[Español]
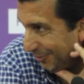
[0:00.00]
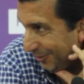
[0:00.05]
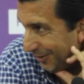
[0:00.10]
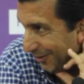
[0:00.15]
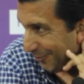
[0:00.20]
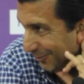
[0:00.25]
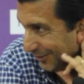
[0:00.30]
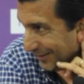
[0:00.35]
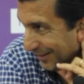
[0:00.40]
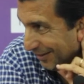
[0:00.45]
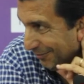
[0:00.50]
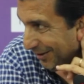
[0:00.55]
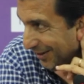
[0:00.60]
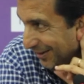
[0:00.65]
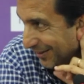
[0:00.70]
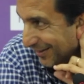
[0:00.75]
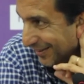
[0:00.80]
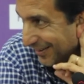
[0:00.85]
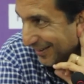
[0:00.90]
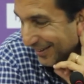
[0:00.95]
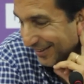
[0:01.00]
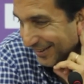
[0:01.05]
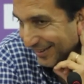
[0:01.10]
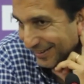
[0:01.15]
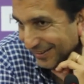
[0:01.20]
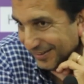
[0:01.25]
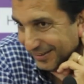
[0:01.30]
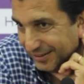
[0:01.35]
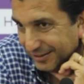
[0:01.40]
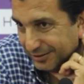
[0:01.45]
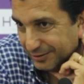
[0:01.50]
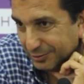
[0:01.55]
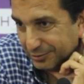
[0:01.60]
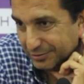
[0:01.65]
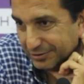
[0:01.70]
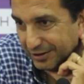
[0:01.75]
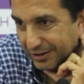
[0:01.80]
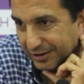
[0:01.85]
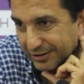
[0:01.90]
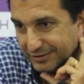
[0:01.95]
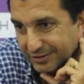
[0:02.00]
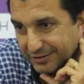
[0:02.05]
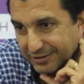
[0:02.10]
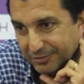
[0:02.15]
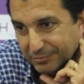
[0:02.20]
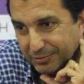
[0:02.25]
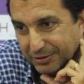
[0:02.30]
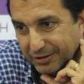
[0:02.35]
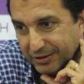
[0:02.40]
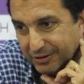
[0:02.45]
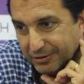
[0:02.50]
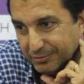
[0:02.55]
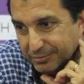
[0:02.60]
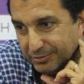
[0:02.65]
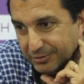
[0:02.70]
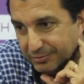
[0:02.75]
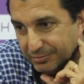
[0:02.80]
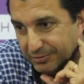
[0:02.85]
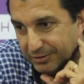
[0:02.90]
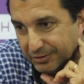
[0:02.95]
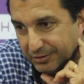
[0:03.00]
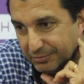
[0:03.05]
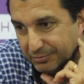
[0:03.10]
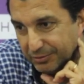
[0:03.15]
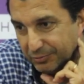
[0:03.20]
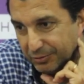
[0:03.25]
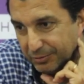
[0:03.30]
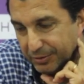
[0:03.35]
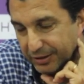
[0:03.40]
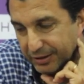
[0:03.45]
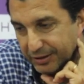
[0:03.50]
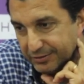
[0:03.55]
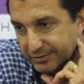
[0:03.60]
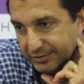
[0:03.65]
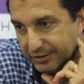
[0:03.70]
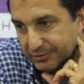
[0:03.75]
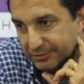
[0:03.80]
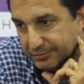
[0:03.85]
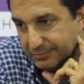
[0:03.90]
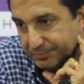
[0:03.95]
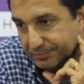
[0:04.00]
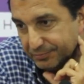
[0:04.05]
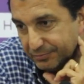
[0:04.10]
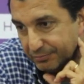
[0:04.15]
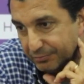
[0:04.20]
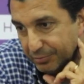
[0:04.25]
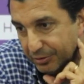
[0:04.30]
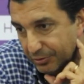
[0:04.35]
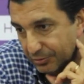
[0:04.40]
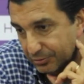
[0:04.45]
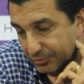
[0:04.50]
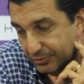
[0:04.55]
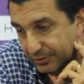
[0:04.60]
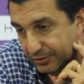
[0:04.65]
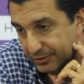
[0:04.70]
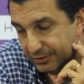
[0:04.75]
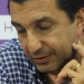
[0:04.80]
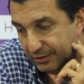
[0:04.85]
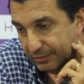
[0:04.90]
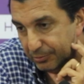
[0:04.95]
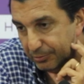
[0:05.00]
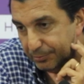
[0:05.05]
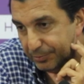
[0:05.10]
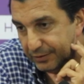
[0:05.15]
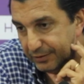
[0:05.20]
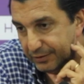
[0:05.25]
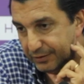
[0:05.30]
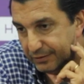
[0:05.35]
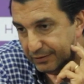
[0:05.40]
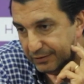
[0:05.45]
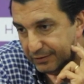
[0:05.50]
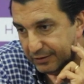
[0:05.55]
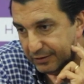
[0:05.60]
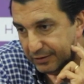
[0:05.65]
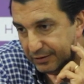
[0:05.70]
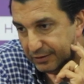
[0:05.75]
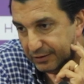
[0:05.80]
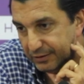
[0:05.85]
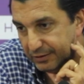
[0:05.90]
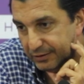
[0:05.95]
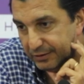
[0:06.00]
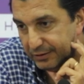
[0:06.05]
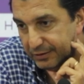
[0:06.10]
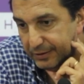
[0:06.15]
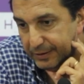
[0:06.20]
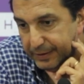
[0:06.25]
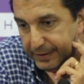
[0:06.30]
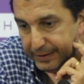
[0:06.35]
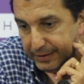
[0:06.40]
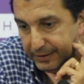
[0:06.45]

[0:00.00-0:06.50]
ya no podía aguantar más. Entonces ahora que se ha terminado, pues me, voy para casa, ¿no? Pero sí, tenemos pendiente